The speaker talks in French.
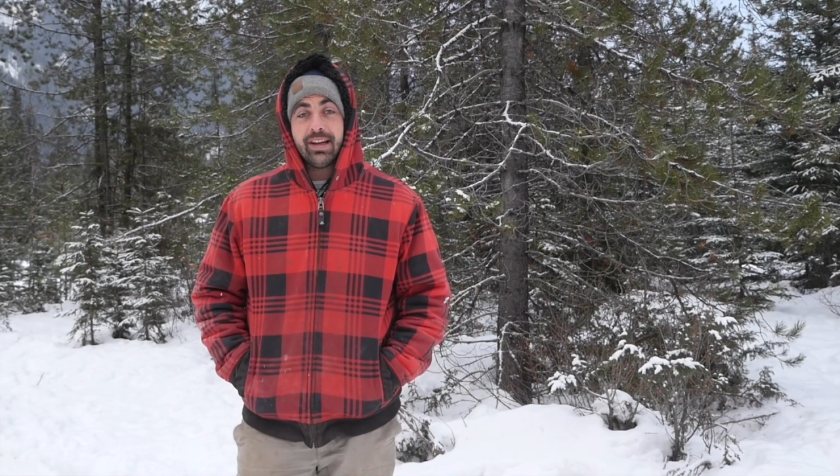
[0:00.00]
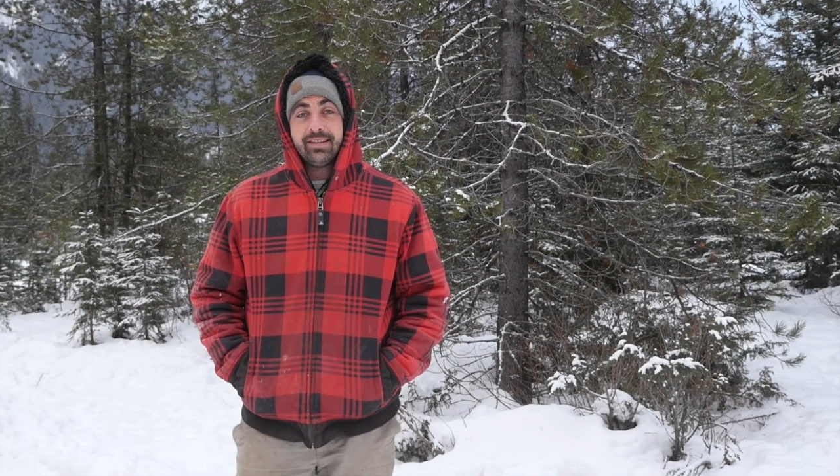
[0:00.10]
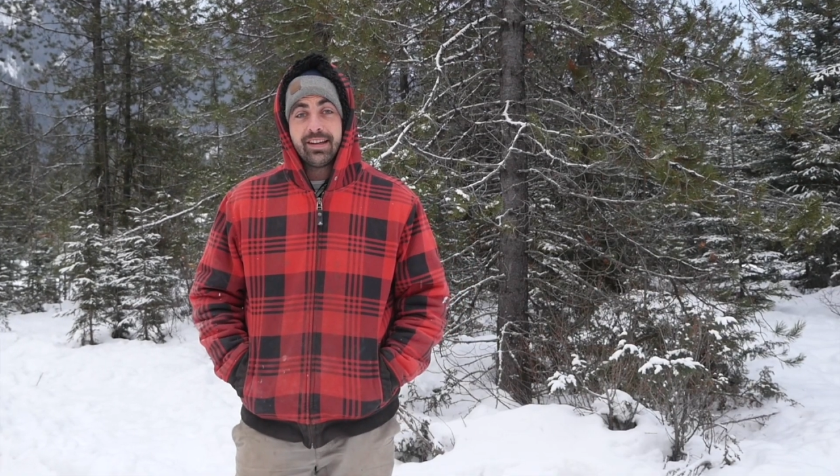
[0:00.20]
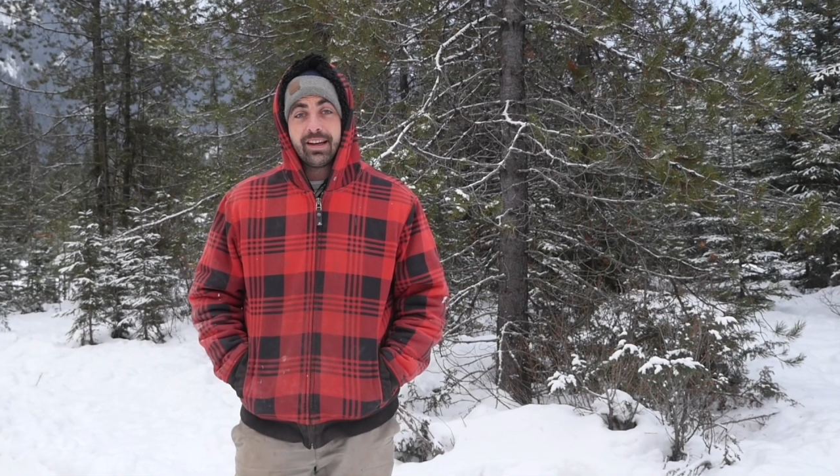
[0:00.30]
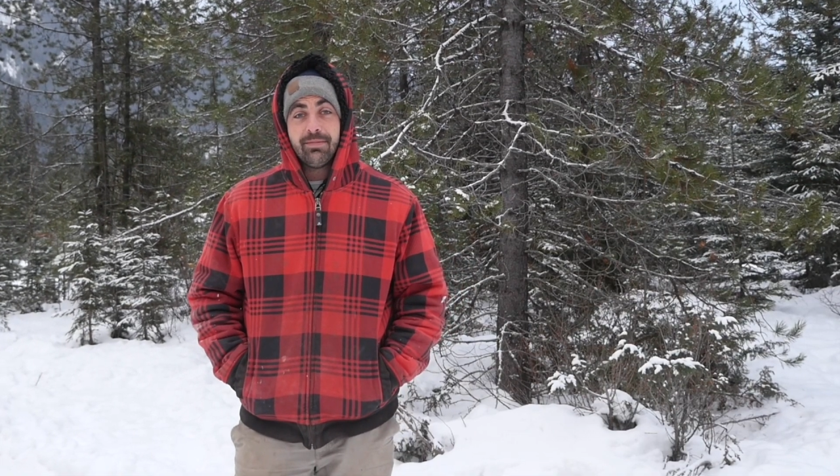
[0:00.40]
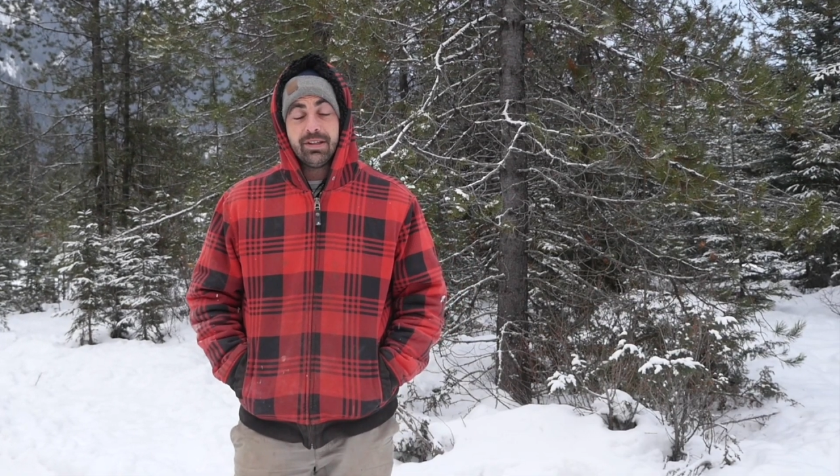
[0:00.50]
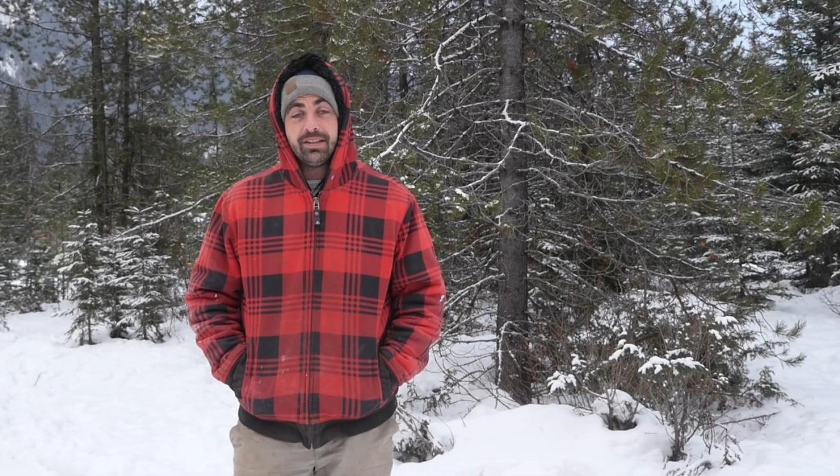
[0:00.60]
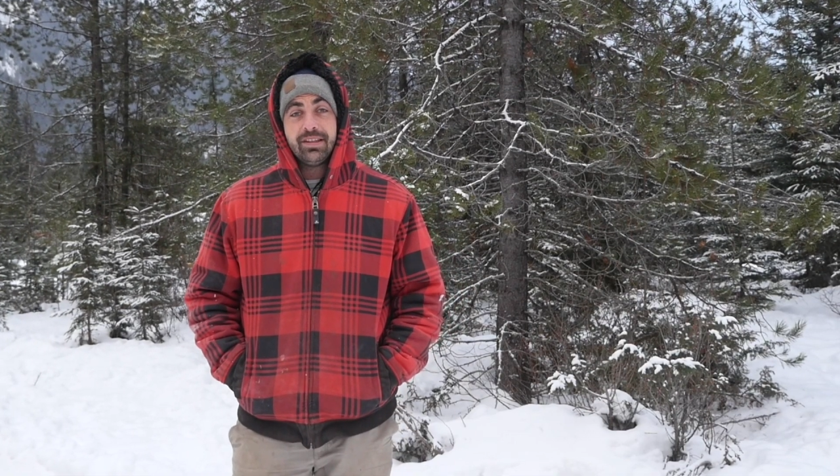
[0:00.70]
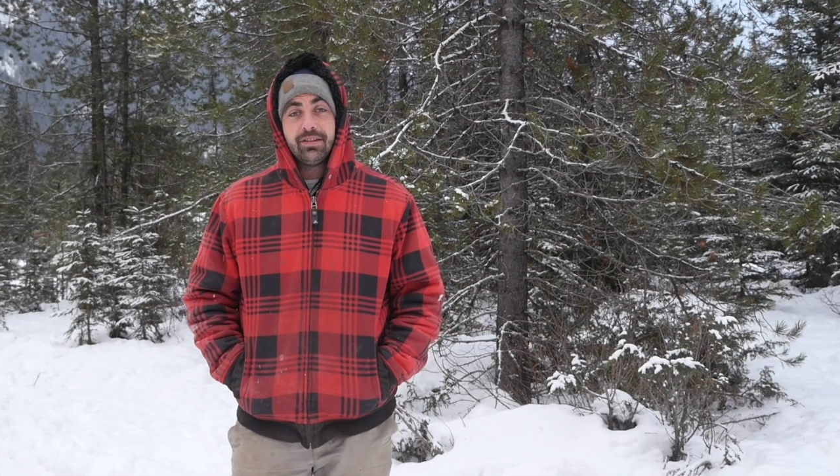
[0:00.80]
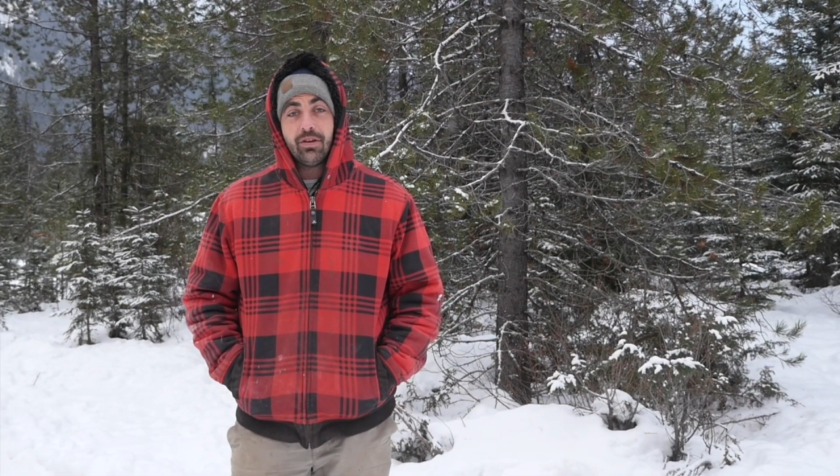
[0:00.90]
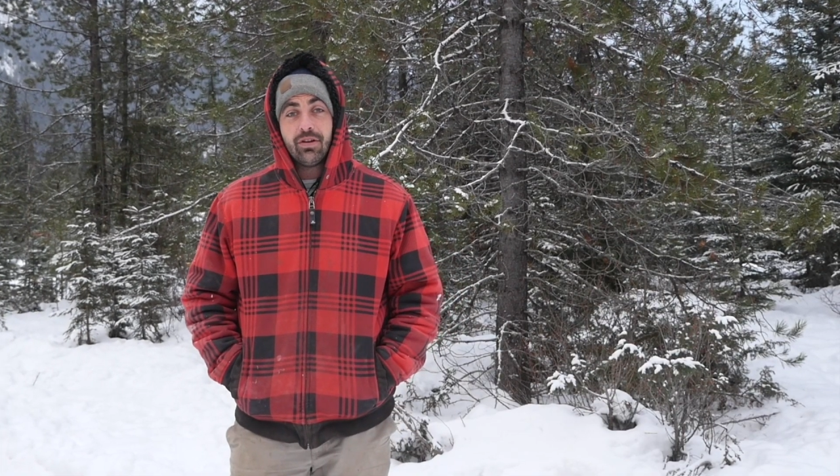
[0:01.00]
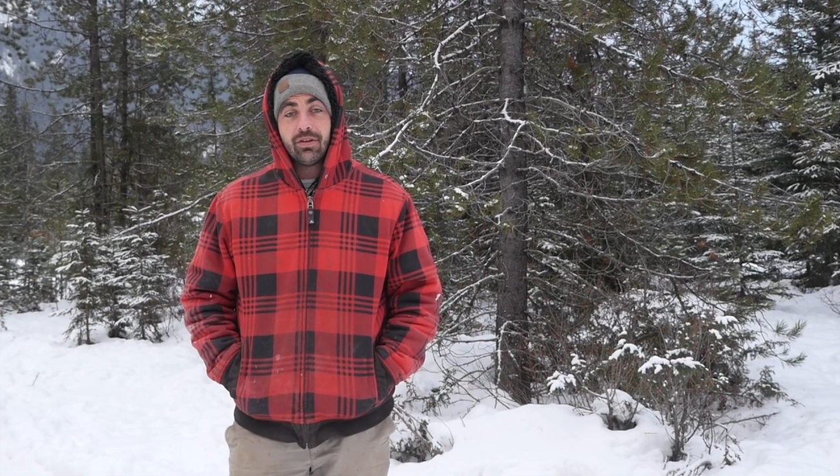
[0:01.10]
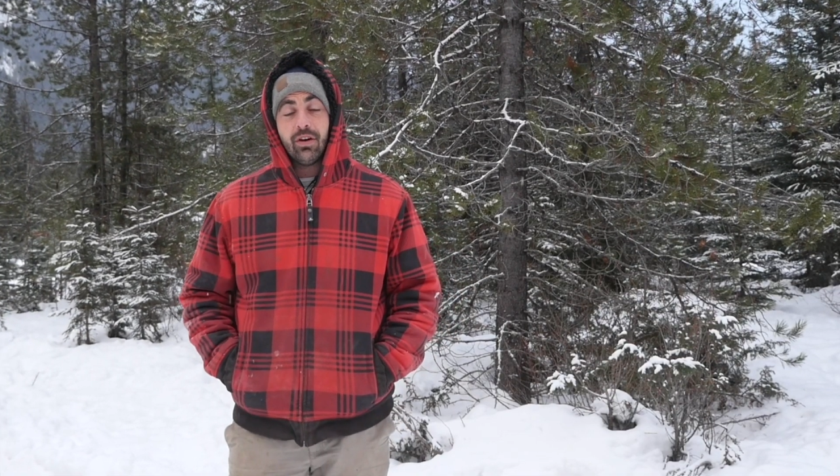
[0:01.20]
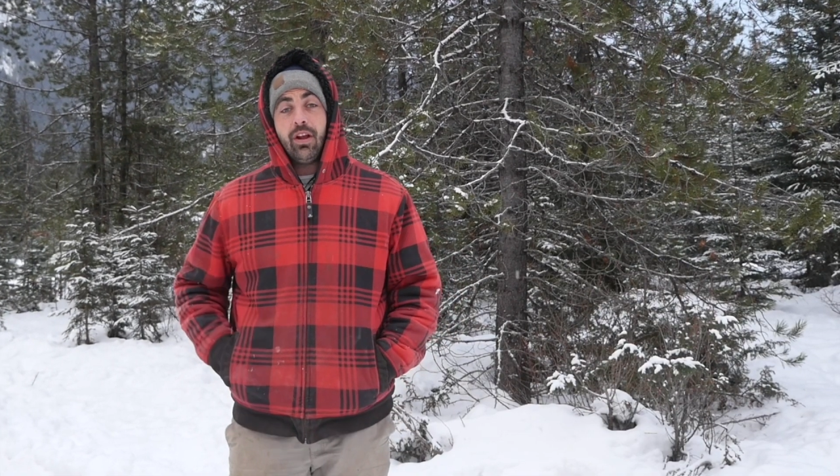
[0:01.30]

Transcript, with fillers: Instagram et TikTok,